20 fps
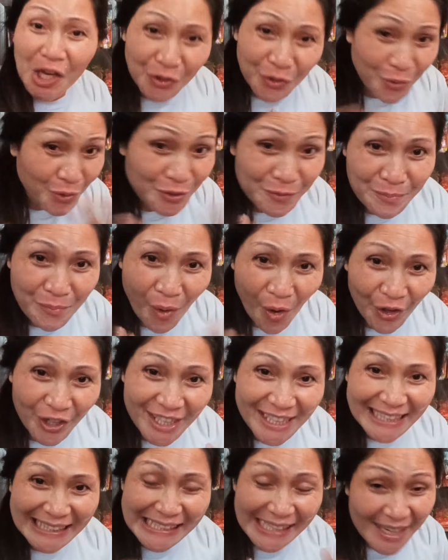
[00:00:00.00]
Good
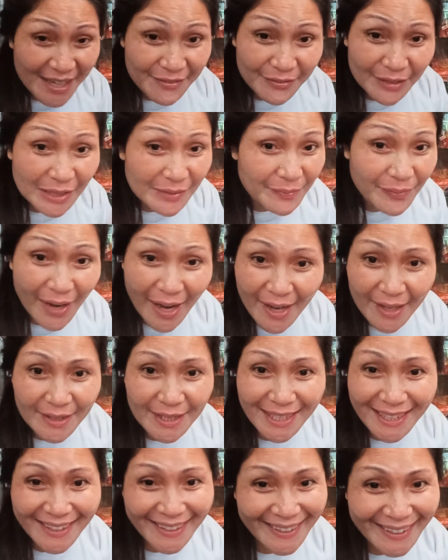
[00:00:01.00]
morning
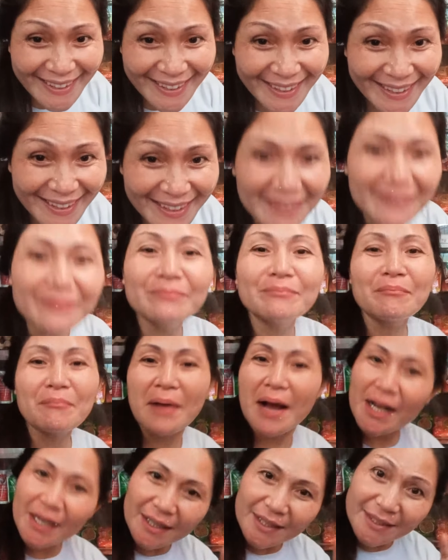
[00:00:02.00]
everybody!
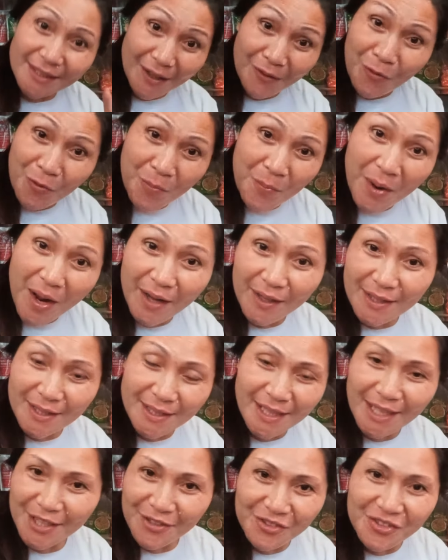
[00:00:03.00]
Magandang umaga
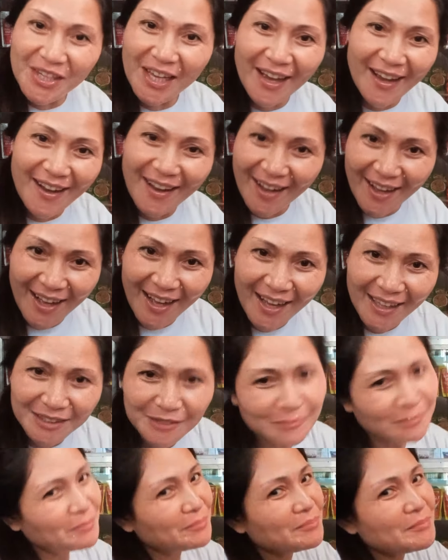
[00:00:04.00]
sa inyong
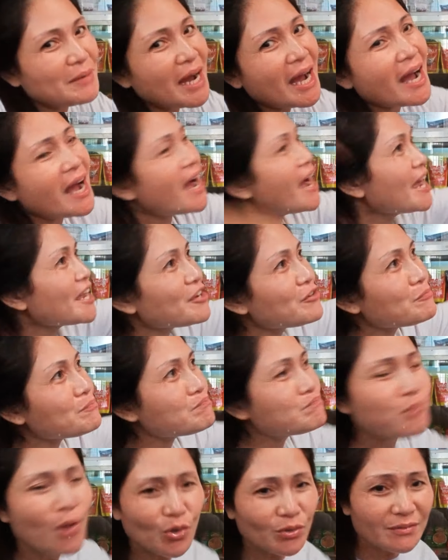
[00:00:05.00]
lahat. Maayong
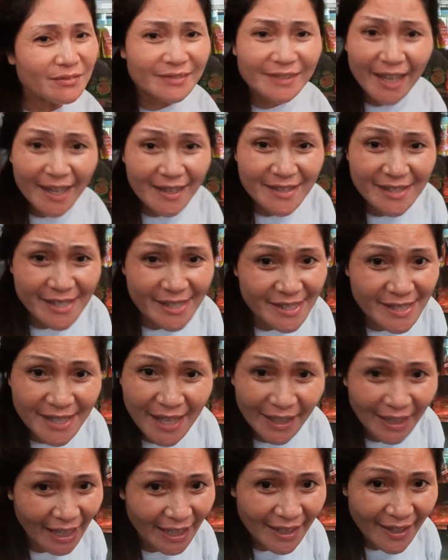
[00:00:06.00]
buntag
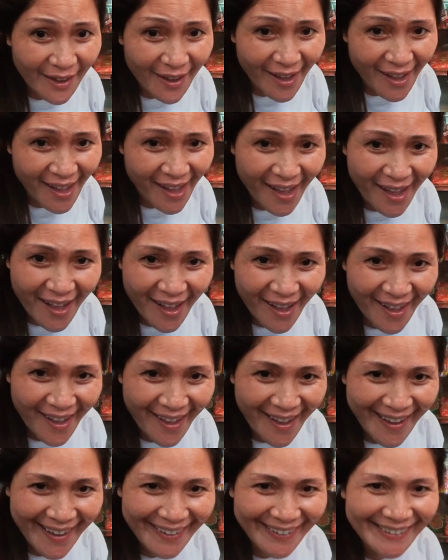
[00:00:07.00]
sa
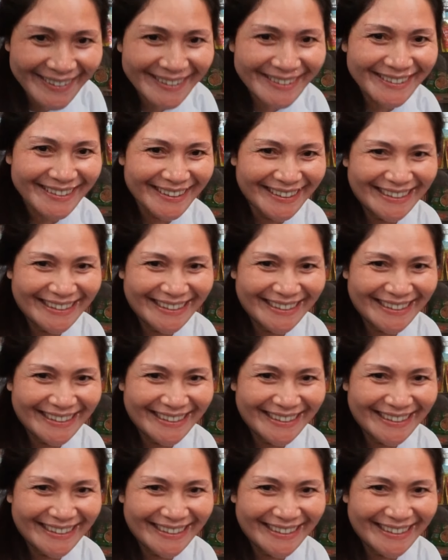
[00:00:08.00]
tanan!